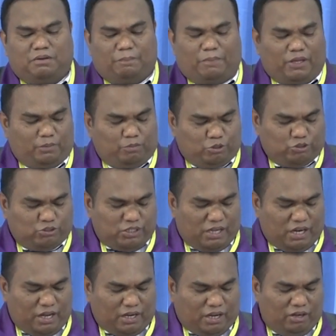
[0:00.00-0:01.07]
Bapak Ibu
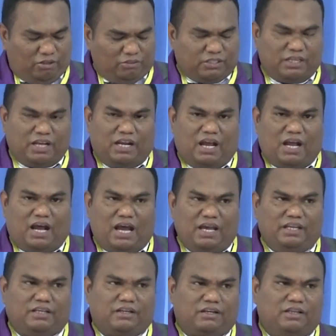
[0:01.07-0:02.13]
Saudara, kalau tidak ada
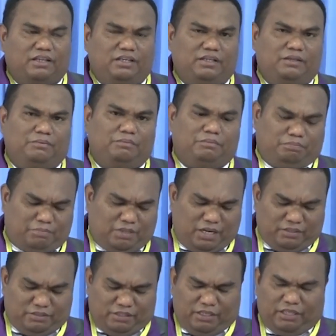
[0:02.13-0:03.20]
air, ini
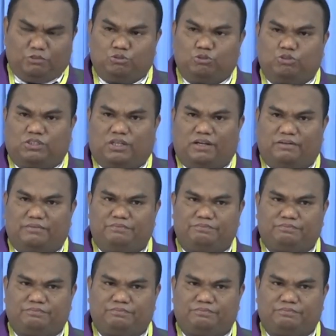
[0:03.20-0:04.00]
berarti kan susah.